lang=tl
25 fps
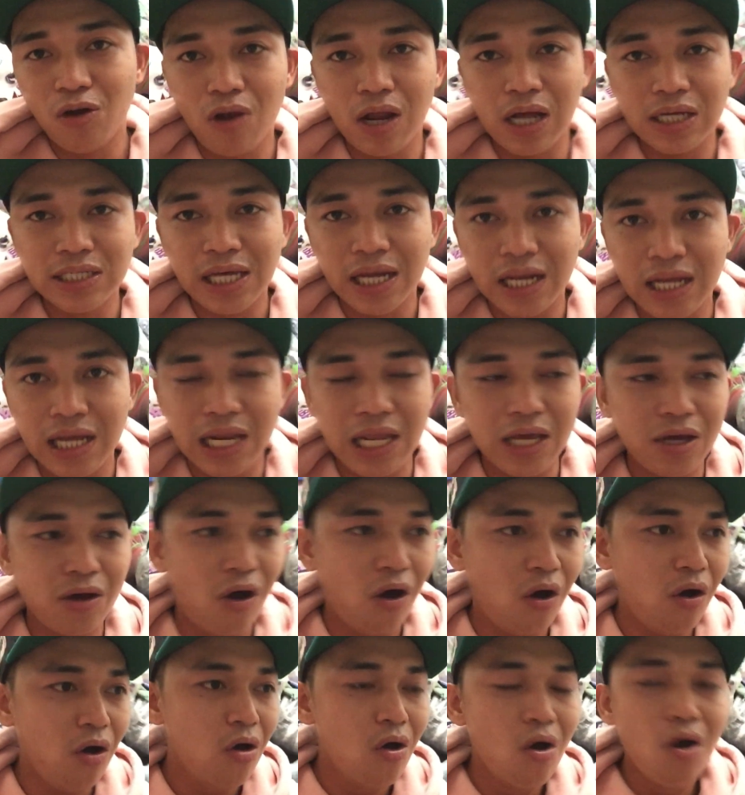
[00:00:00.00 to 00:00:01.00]
ko lang sarili
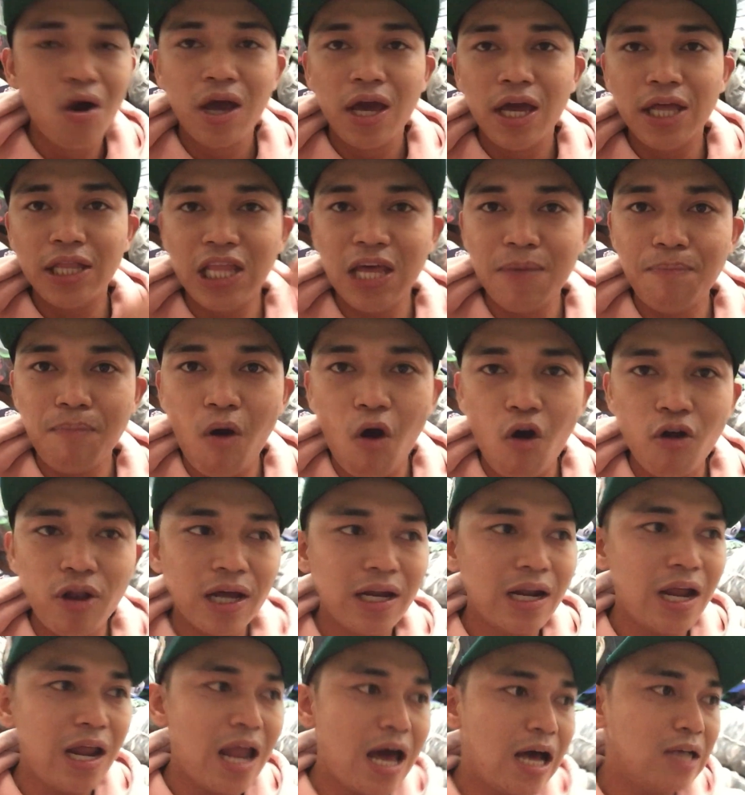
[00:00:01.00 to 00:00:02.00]
ko, hindi po ako
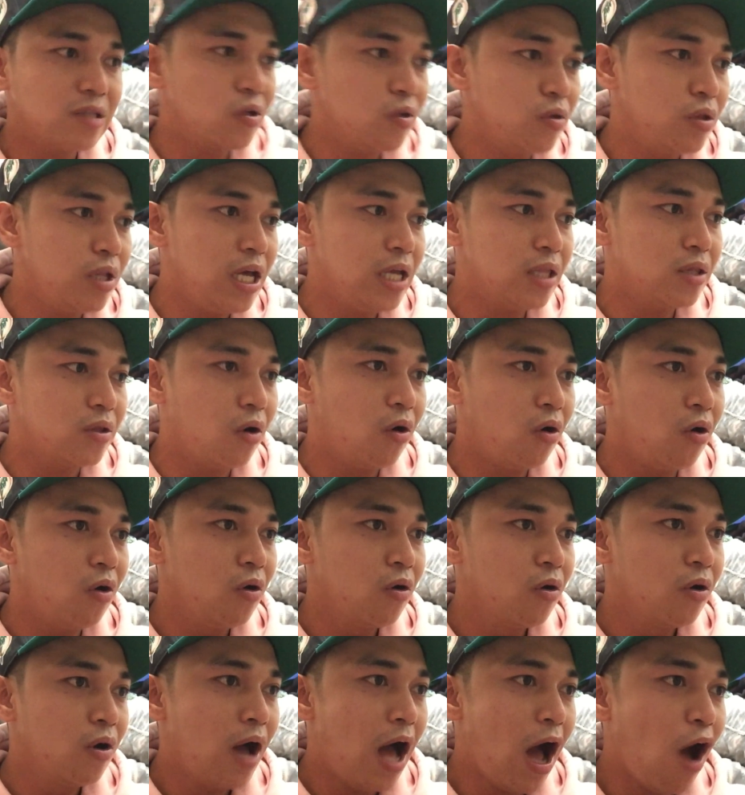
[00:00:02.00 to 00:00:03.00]
naglalason
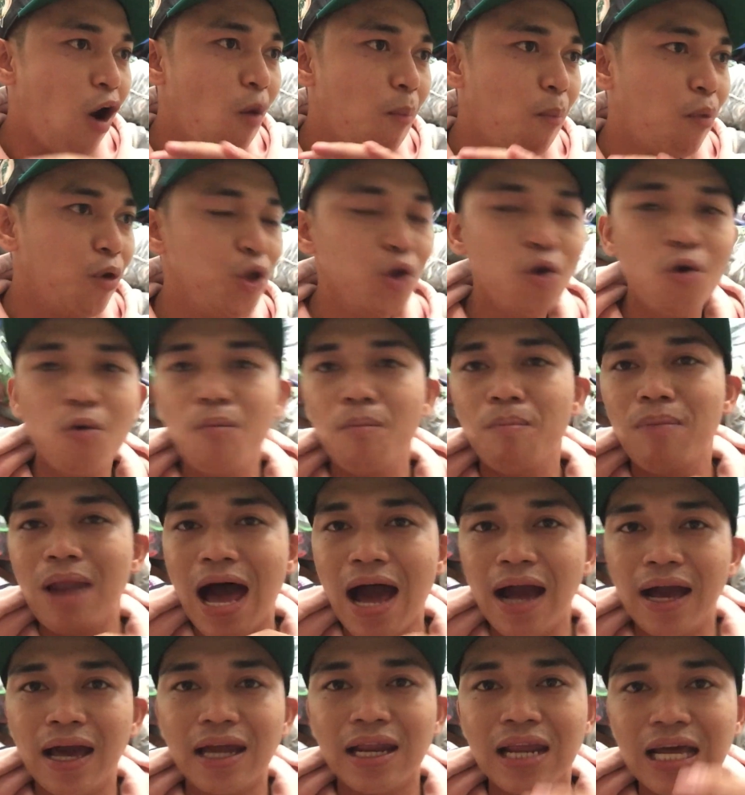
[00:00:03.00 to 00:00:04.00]
dito ako po yung
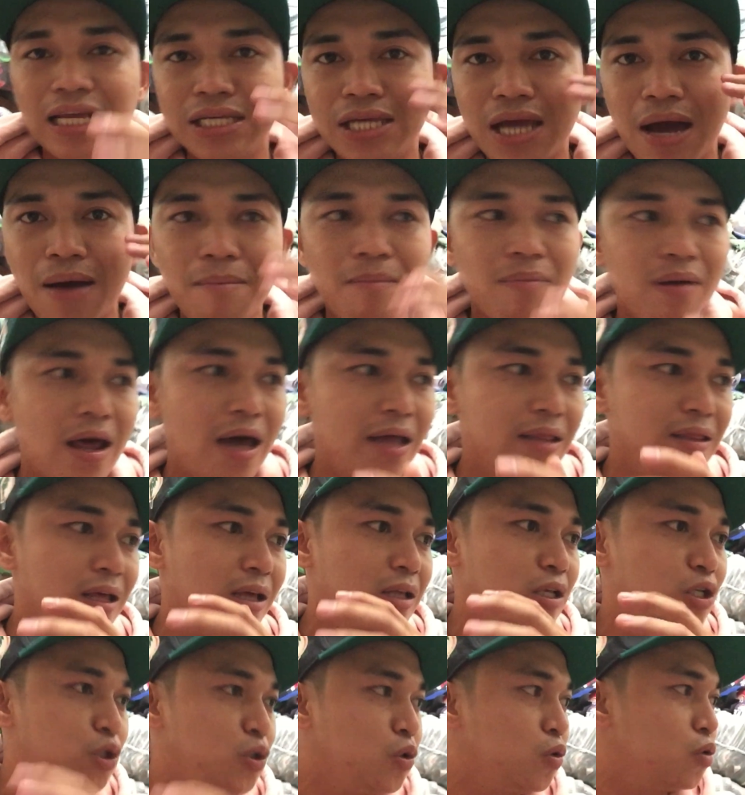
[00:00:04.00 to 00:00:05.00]
vlogger ng Jam
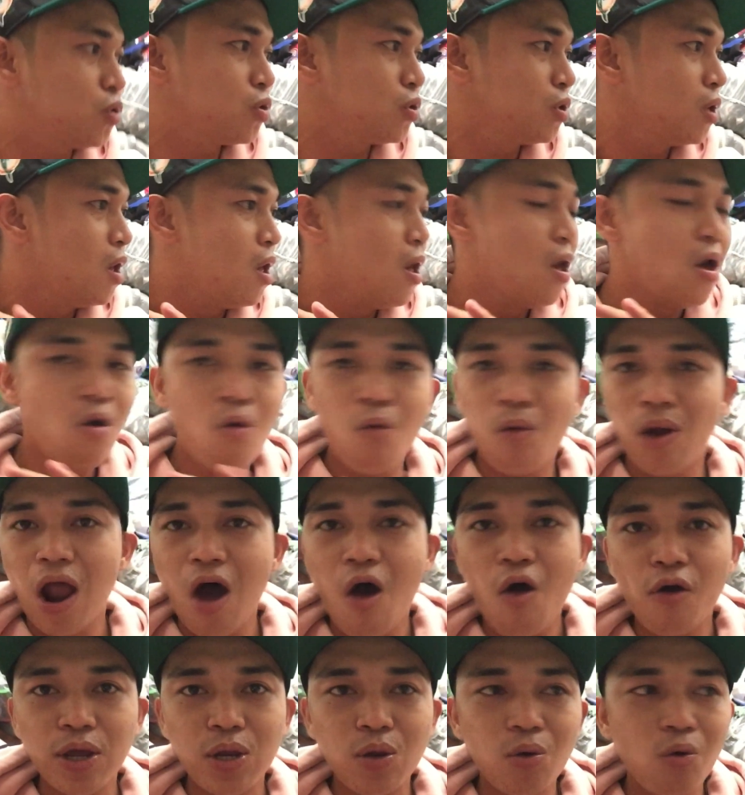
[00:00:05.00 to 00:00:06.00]
Branded Shoes.
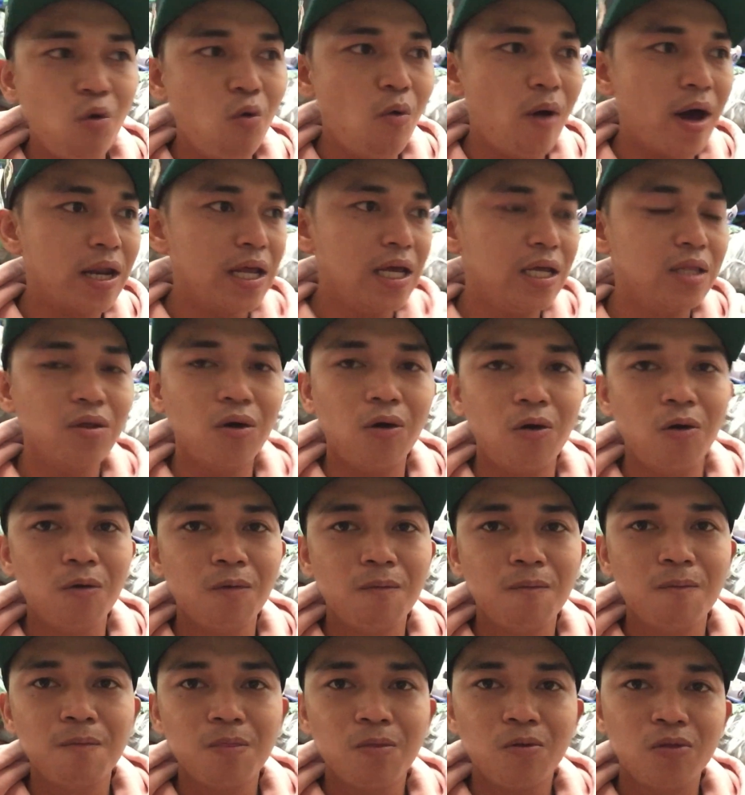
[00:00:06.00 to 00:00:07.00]
Wala akong kinukuha rito,
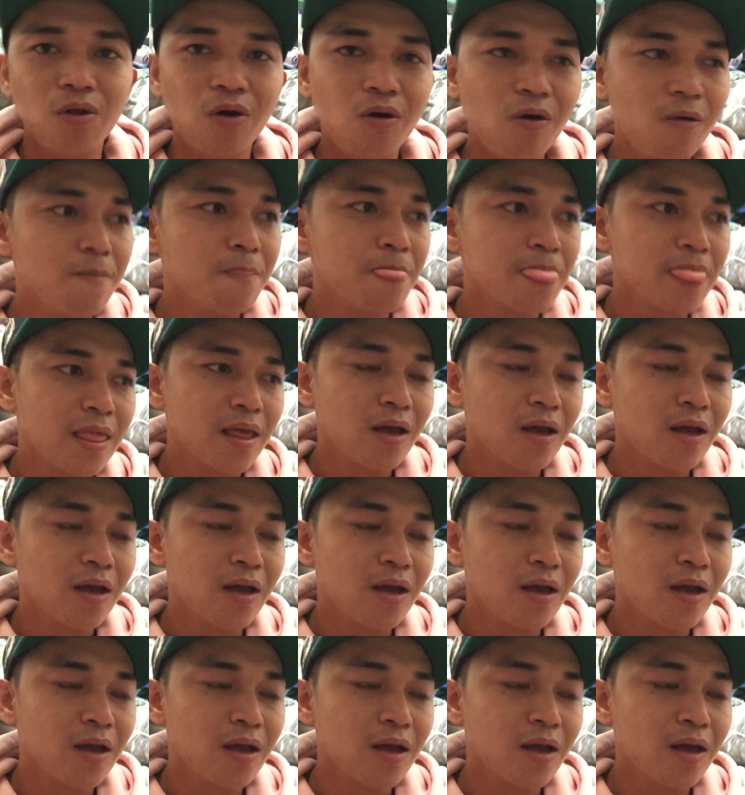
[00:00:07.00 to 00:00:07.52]
no?